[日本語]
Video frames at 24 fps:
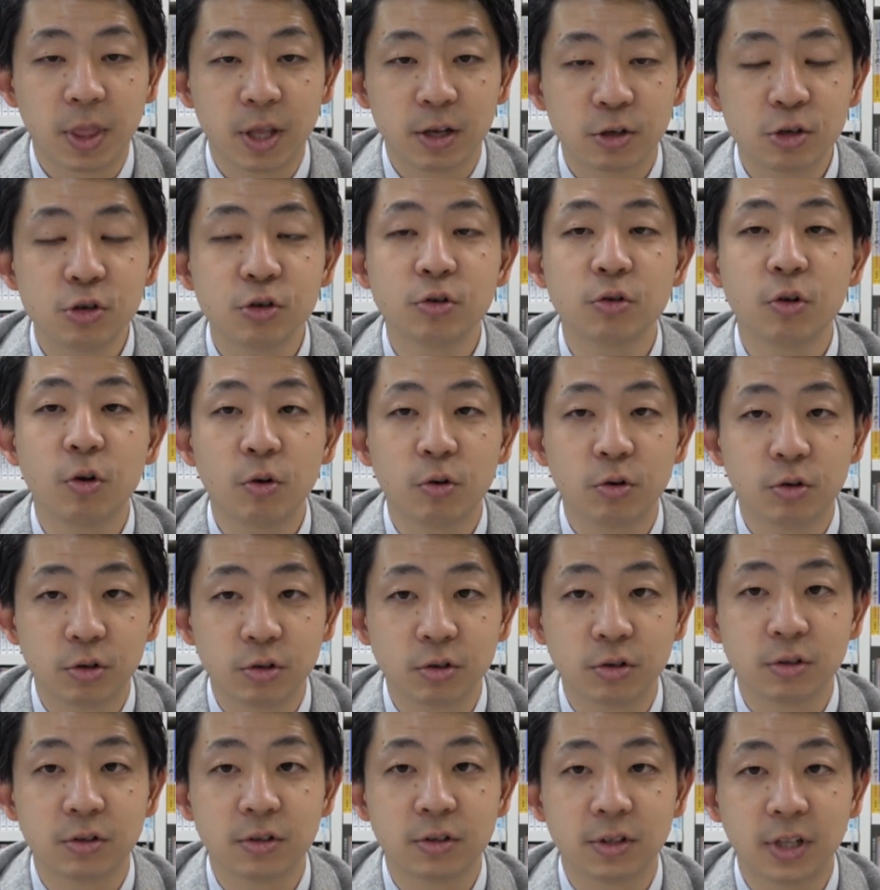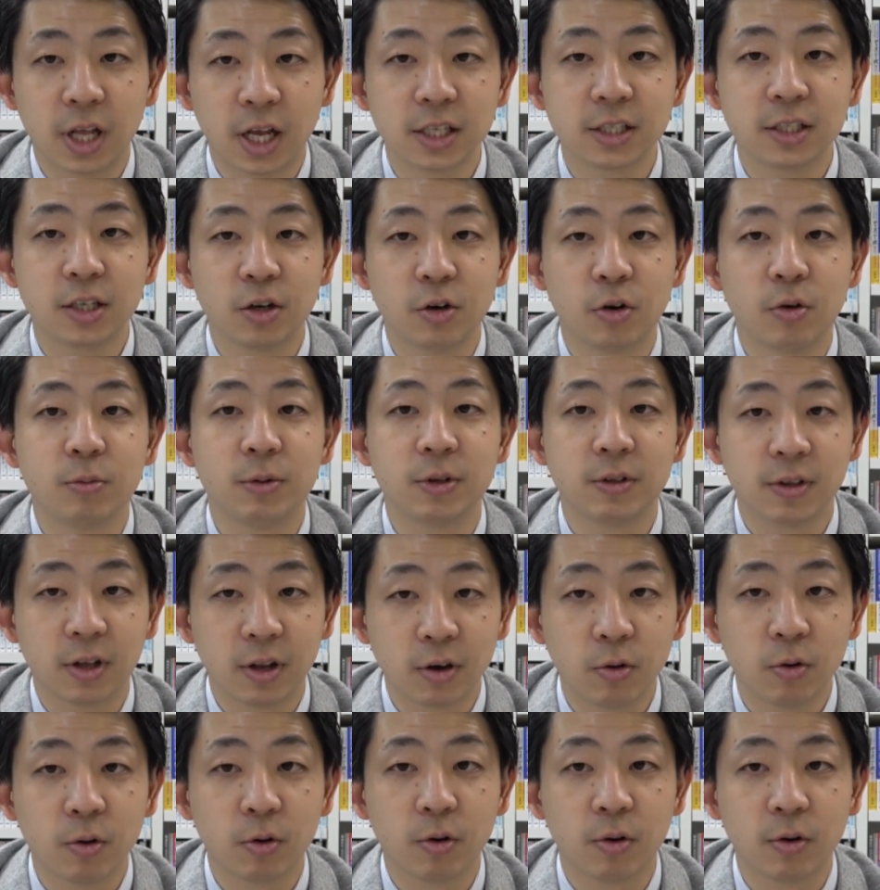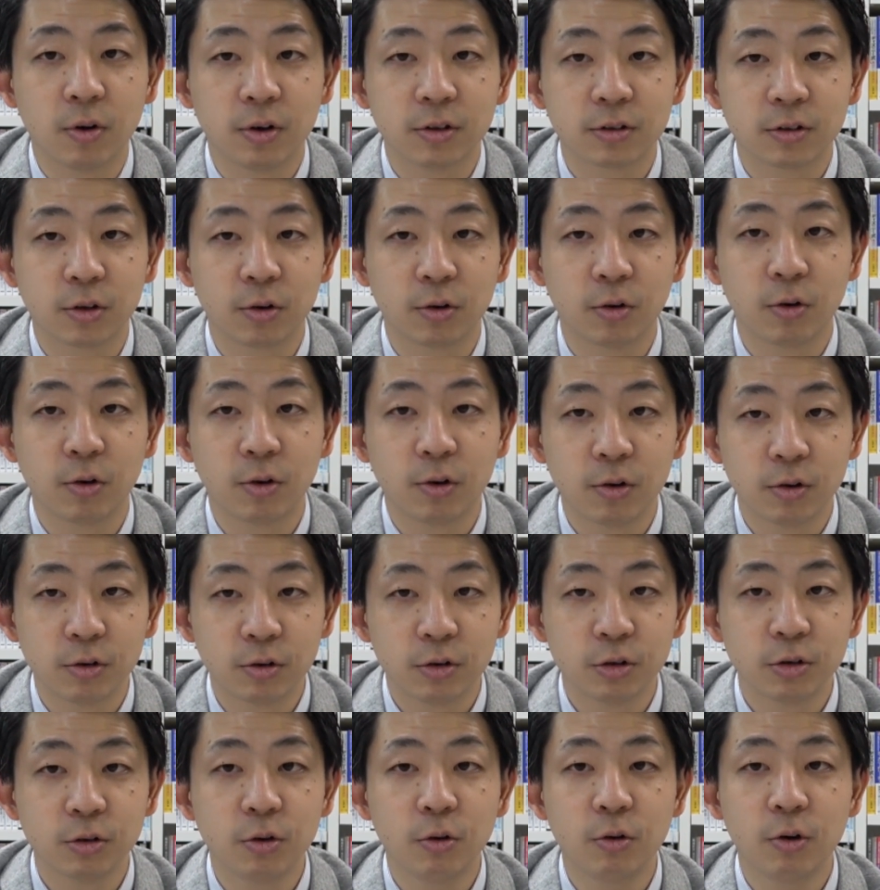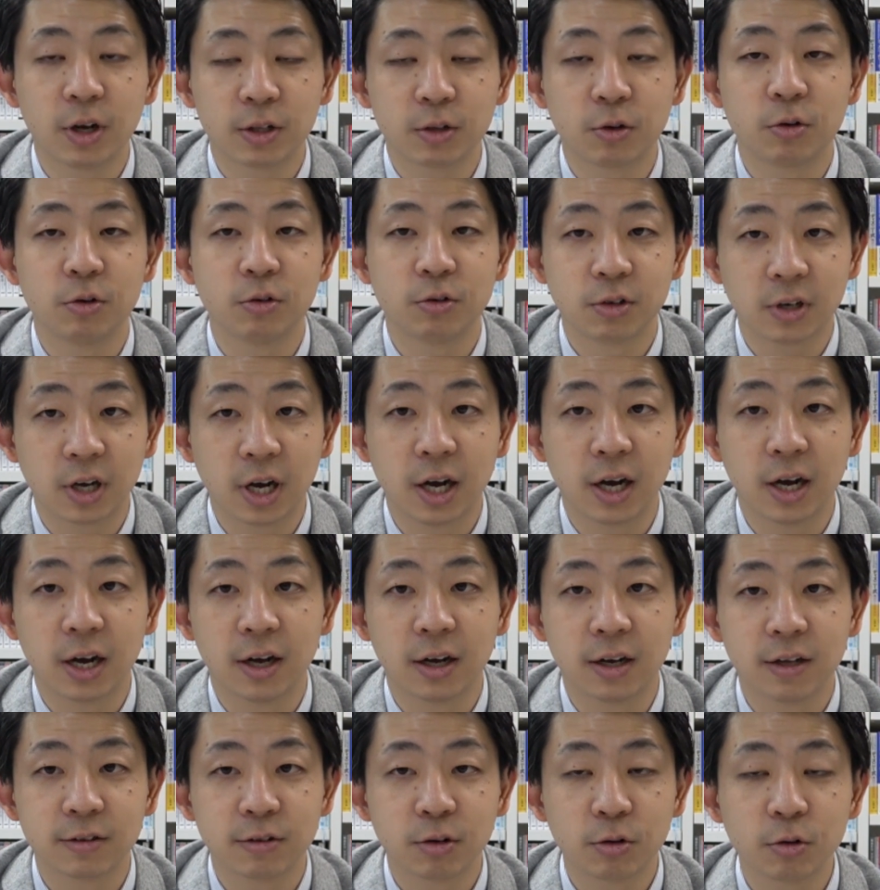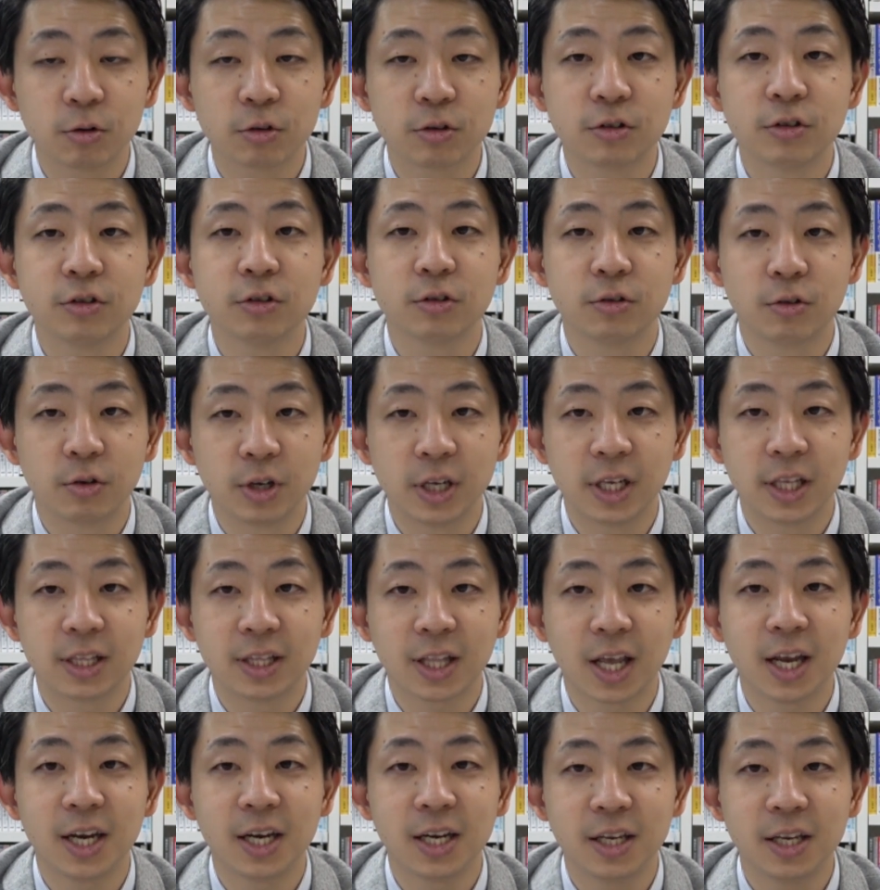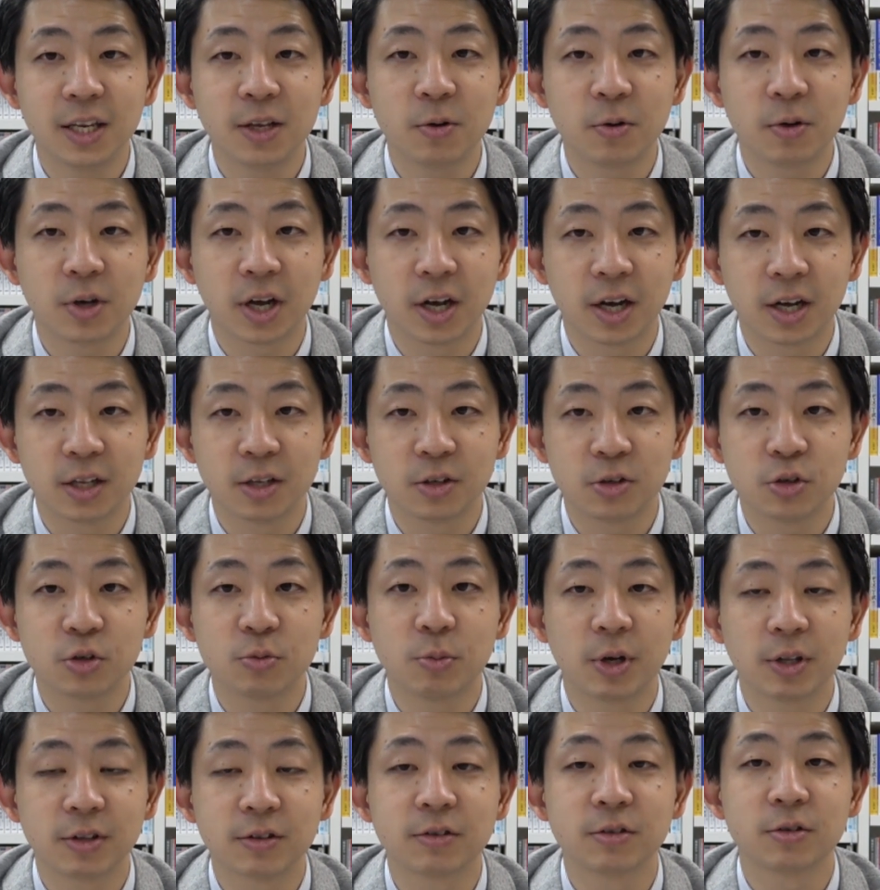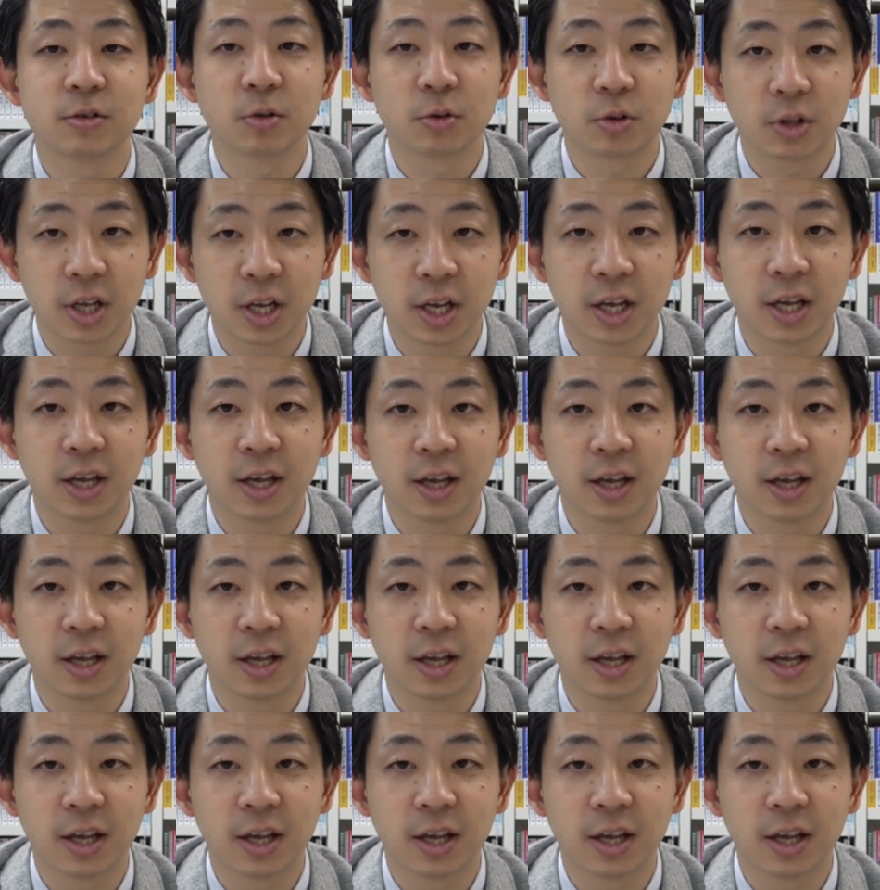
臭豆腐出してるお店のそのフロアというかその通路一帯に匂いが充満するので